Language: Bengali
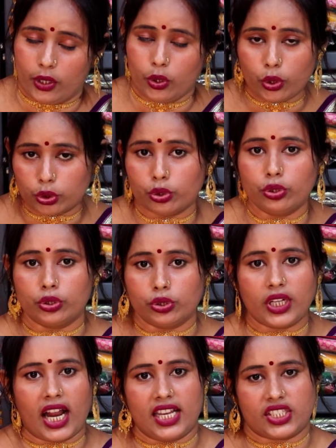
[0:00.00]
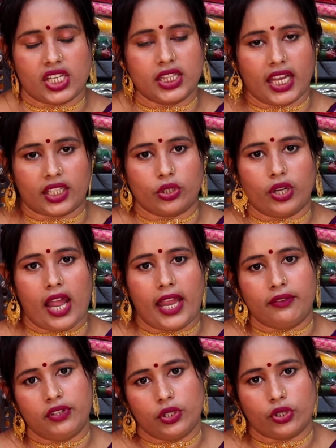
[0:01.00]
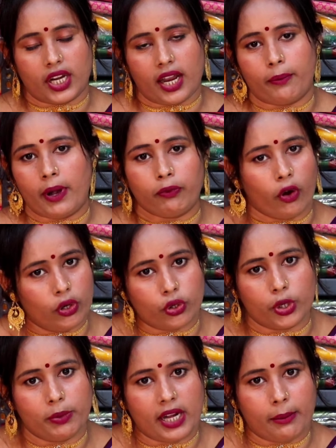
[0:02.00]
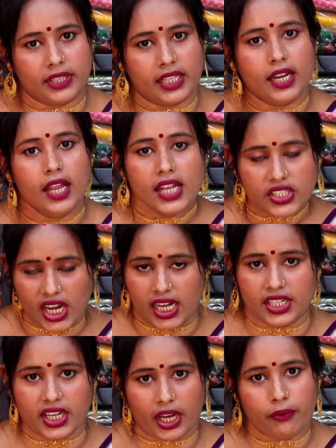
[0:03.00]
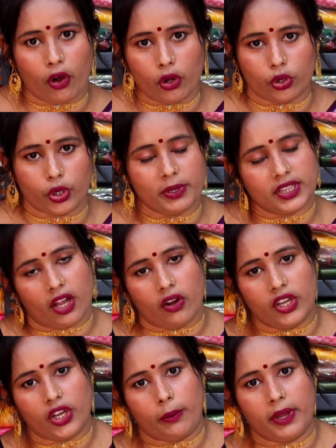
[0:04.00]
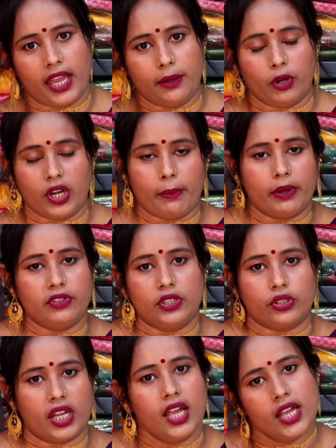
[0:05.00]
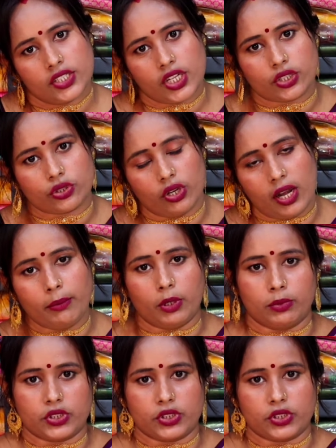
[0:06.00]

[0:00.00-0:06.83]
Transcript: আরও নতুন নতুন কালেকশান দেখতে হলে এই ভিডিওটা আবার ফলো করবেন আমাদের চ্যানেলটাকে ফলো করবেন তাহলেই হবে এই বলে আমার ভিডিওটা শেষ করলাম